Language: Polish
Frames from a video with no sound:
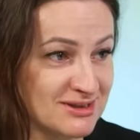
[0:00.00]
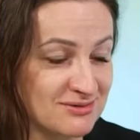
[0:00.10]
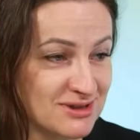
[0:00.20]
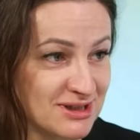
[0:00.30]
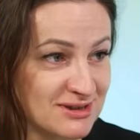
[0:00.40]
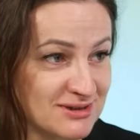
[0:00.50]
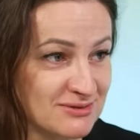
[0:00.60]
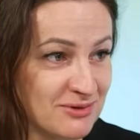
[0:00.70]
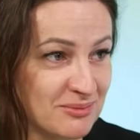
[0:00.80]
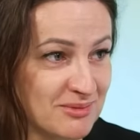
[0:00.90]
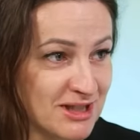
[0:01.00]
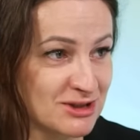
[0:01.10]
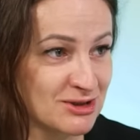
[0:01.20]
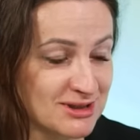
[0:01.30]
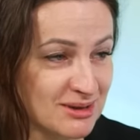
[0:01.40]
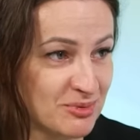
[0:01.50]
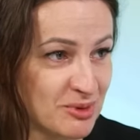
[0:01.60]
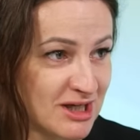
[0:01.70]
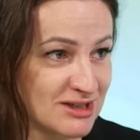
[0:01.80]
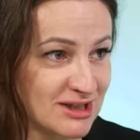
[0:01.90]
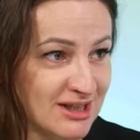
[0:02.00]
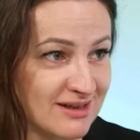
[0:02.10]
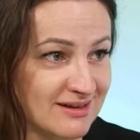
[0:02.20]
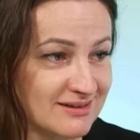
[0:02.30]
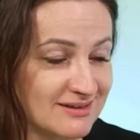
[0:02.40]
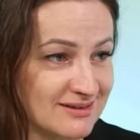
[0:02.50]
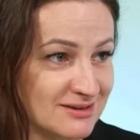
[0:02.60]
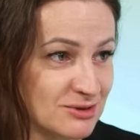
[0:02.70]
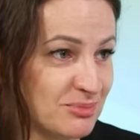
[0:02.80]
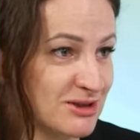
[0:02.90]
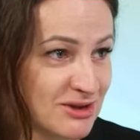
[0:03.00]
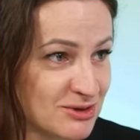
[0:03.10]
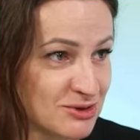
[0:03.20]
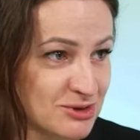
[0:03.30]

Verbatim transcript: zwycięstwo, miażdżąca porażka. Czy Pan to jakoś